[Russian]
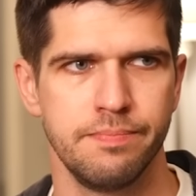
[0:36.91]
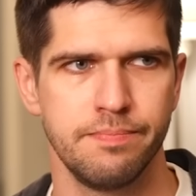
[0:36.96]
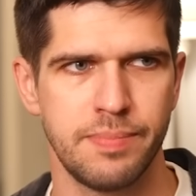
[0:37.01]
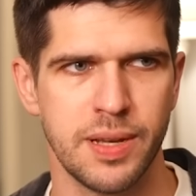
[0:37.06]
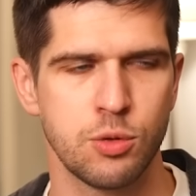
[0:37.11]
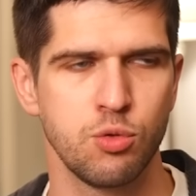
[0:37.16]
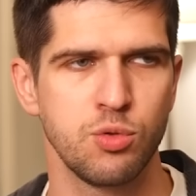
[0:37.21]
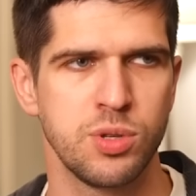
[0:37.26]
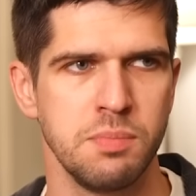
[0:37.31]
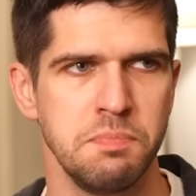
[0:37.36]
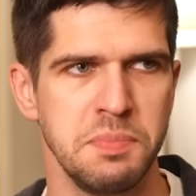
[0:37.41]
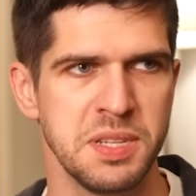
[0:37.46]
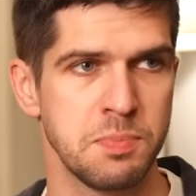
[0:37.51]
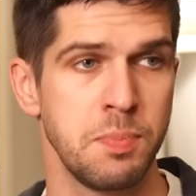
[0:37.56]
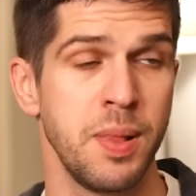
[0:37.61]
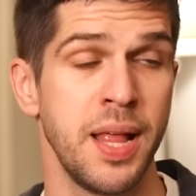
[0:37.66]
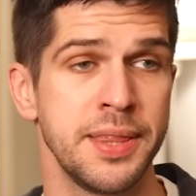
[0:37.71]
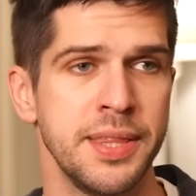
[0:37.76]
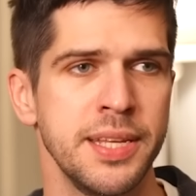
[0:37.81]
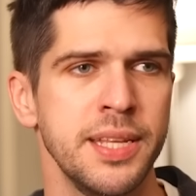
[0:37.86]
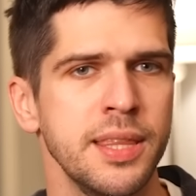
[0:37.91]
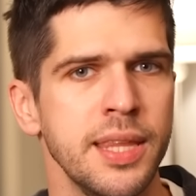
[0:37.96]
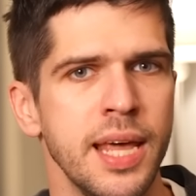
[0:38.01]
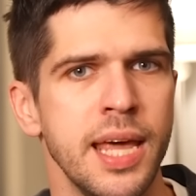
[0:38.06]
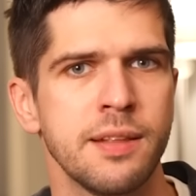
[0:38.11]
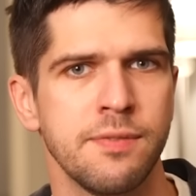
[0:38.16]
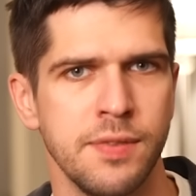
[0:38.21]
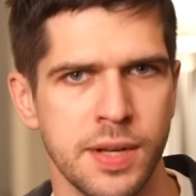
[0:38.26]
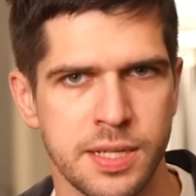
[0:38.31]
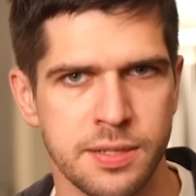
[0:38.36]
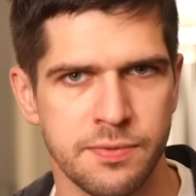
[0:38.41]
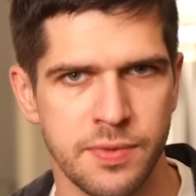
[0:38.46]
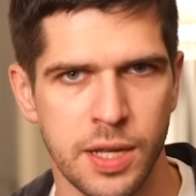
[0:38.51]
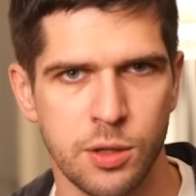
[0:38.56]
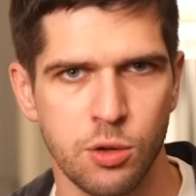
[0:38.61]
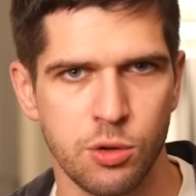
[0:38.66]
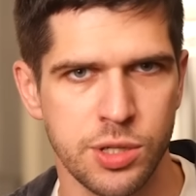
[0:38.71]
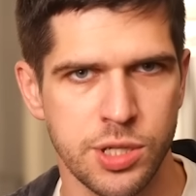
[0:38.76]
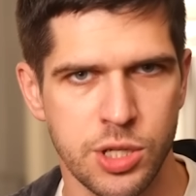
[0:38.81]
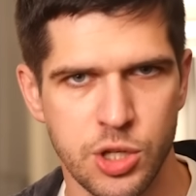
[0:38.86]
по сути, бесплатный Netflix,
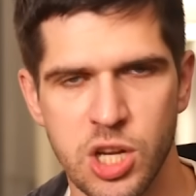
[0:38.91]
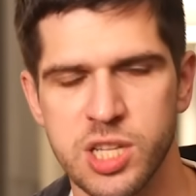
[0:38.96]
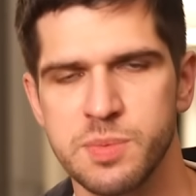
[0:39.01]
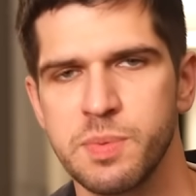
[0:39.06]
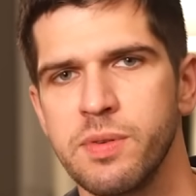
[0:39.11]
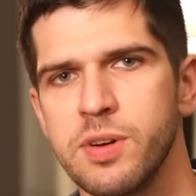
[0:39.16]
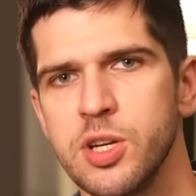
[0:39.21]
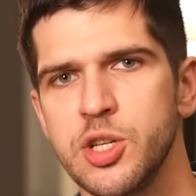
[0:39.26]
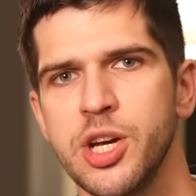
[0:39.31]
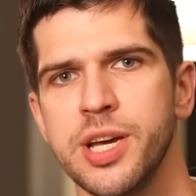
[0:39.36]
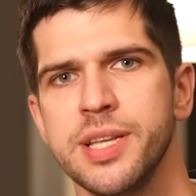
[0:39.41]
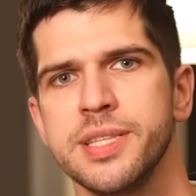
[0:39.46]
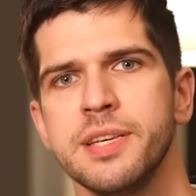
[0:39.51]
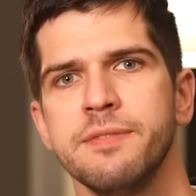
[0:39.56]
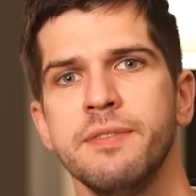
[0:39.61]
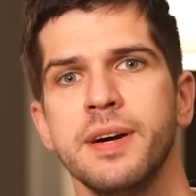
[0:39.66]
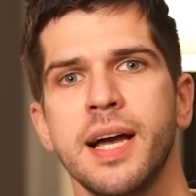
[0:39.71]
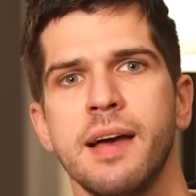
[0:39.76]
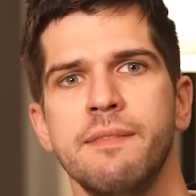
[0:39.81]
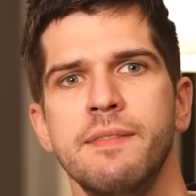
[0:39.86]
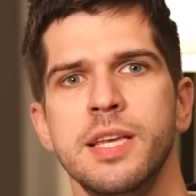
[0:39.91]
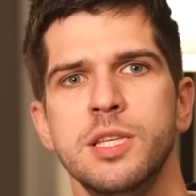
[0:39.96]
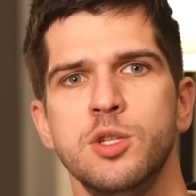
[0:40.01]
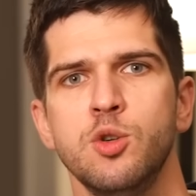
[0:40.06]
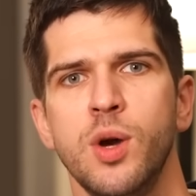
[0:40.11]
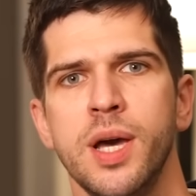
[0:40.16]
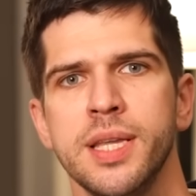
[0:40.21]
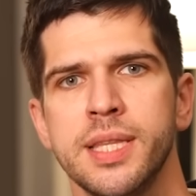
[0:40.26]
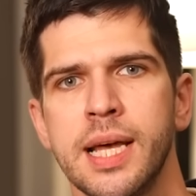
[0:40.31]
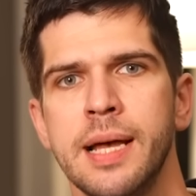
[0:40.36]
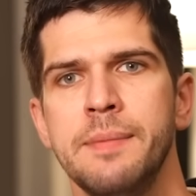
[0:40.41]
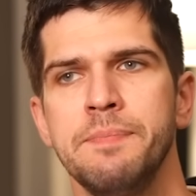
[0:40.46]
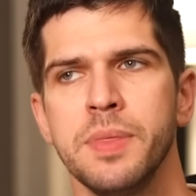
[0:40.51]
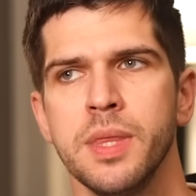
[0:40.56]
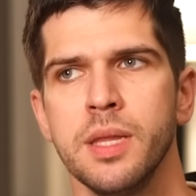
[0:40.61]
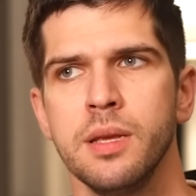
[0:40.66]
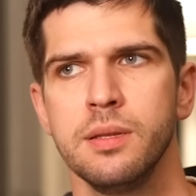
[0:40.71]
который сейчас превращается ВК-видео, это